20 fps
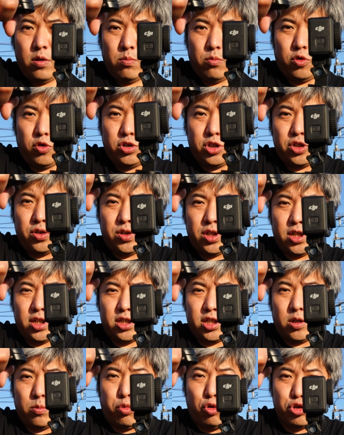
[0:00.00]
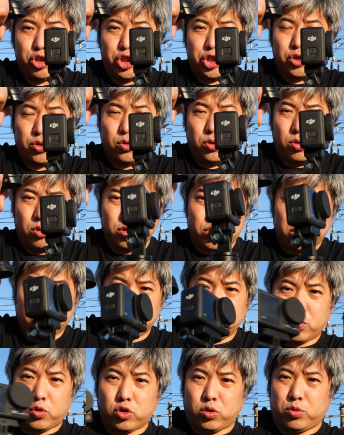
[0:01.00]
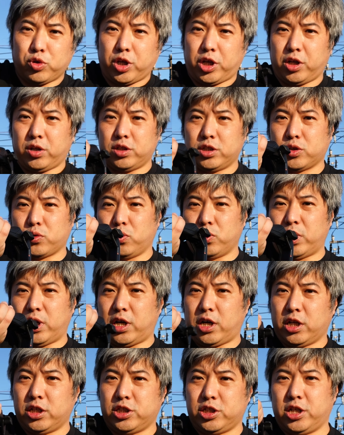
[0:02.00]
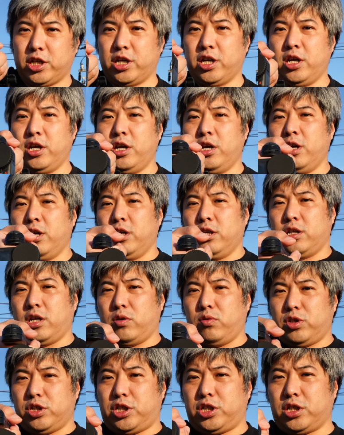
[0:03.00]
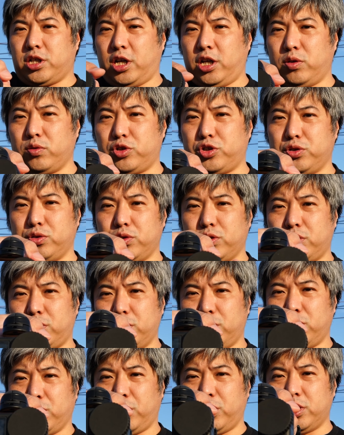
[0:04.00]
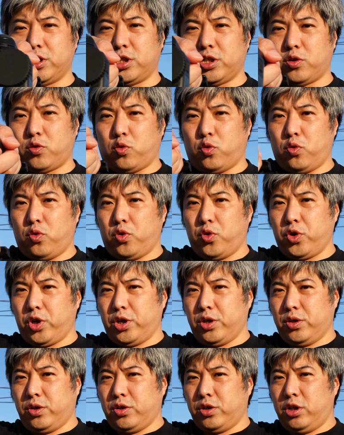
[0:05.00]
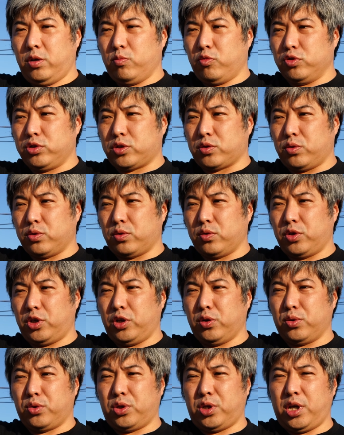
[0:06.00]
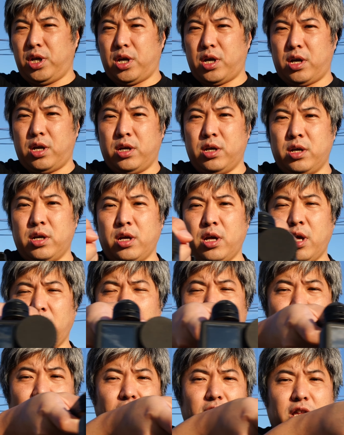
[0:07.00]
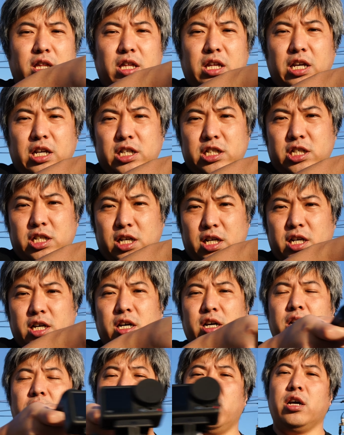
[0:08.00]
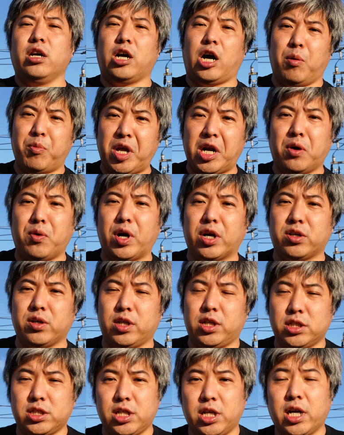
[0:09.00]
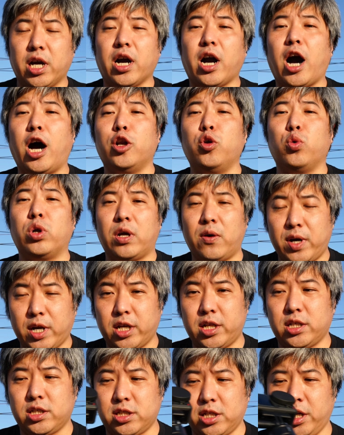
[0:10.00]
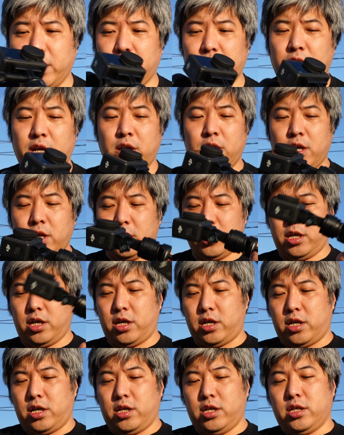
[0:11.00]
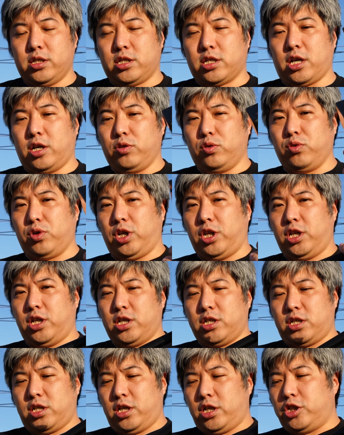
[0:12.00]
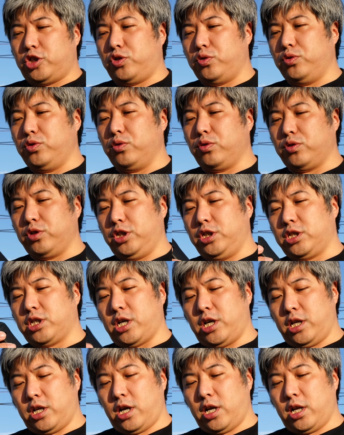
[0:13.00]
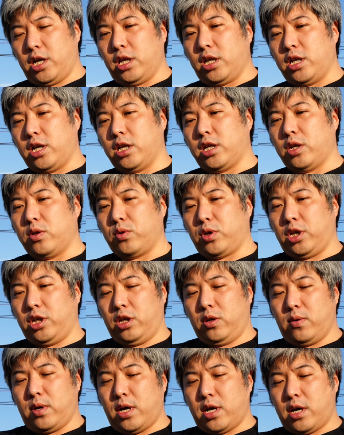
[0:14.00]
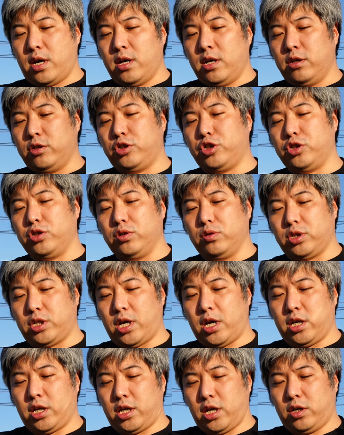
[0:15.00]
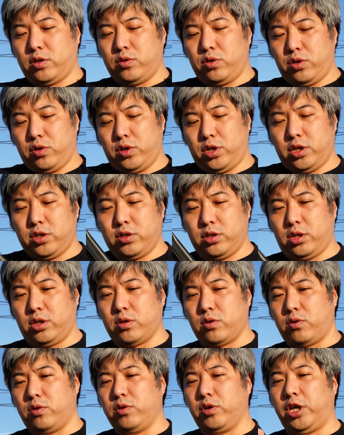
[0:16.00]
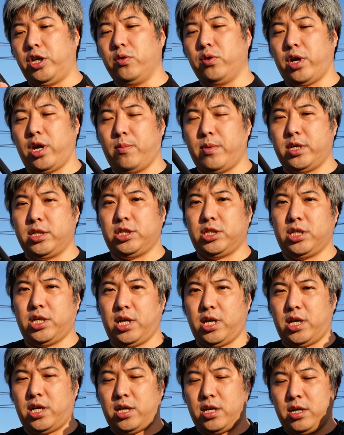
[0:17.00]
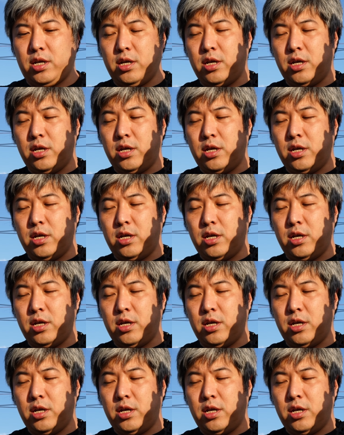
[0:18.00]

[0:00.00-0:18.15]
持つようなですねポジションを作ることもできるんです。こんな感じで、なのでしっかりと収録するときにですね、こういうふうに持つことによって安定したカメラワークがですね可能なわけですね。で使うときにですね、収録に使いたいなってなったときには、普通の三脚のようにぐっとこう広げまして、